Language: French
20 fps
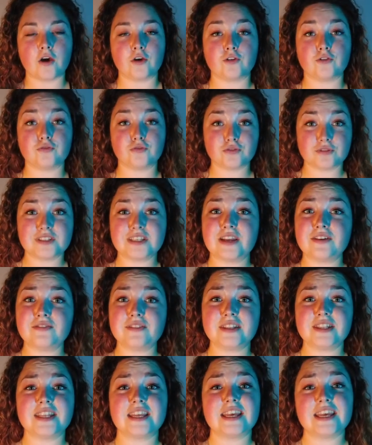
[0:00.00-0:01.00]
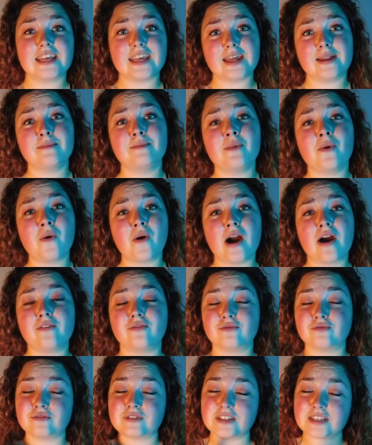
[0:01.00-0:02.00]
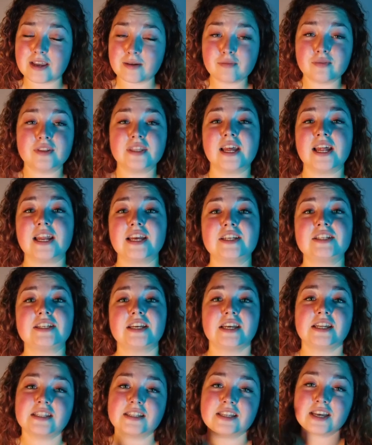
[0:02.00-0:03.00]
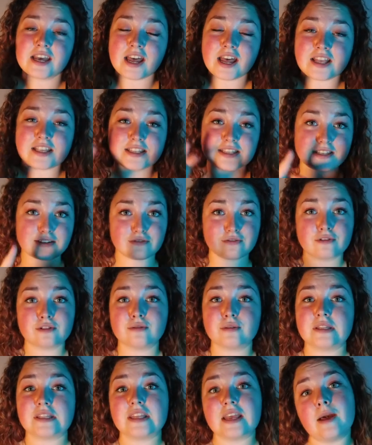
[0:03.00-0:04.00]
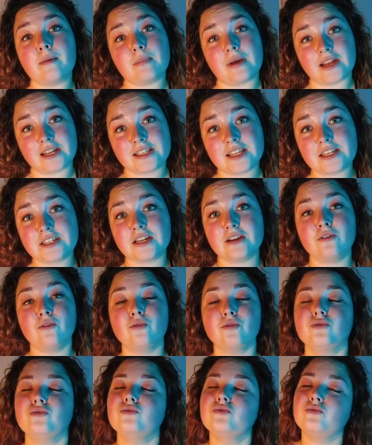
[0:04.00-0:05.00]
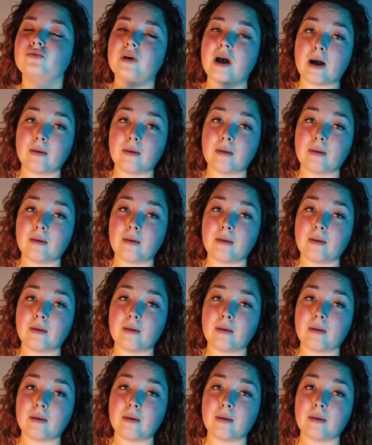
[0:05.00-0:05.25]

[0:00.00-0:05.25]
Je vous invite également à vous abonner à la chaîne si vous le souhaitez, à partager le contenu,